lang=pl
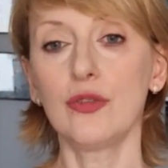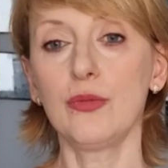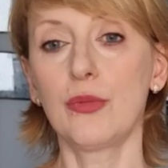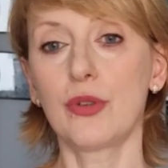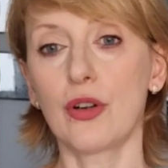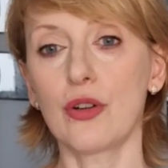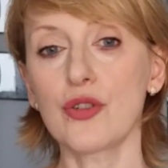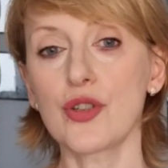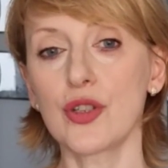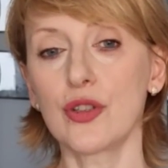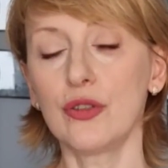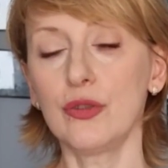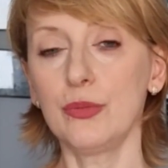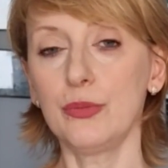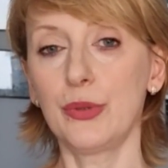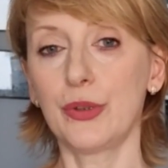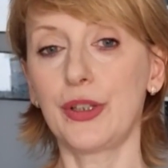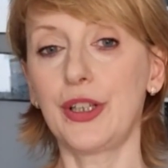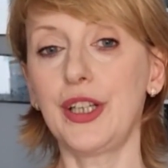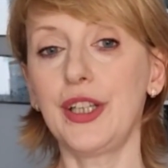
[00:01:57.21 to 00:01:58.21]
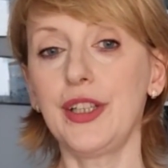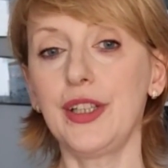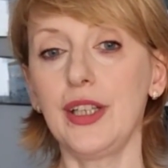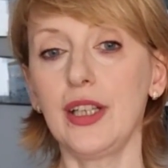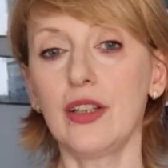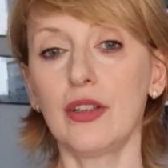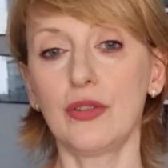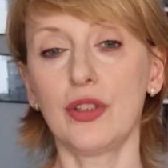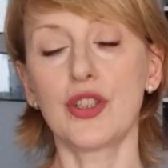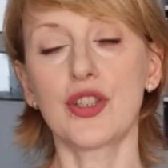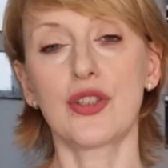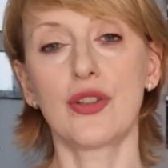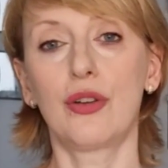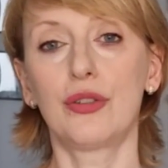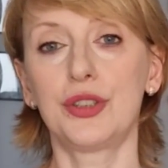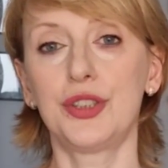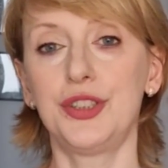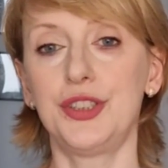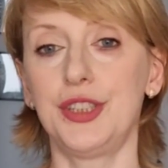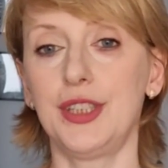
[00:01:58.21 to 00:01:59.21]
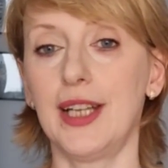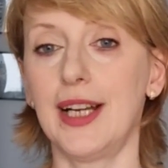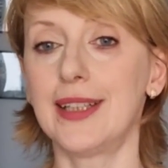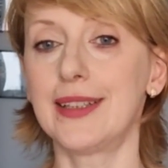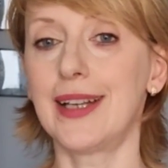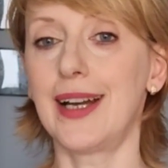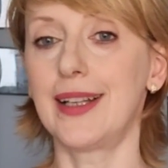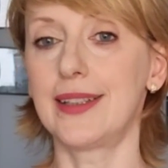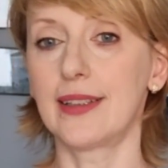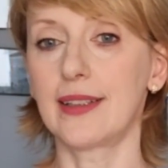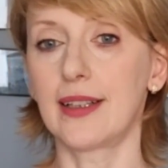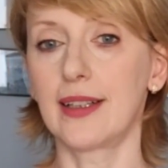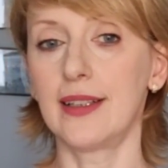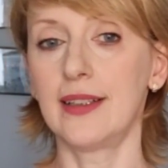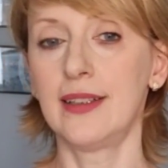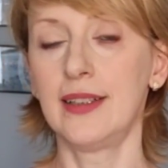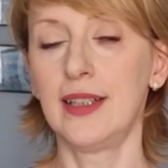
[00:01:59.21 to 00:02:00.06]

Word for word: mroczną bogini konieczności, Anankę,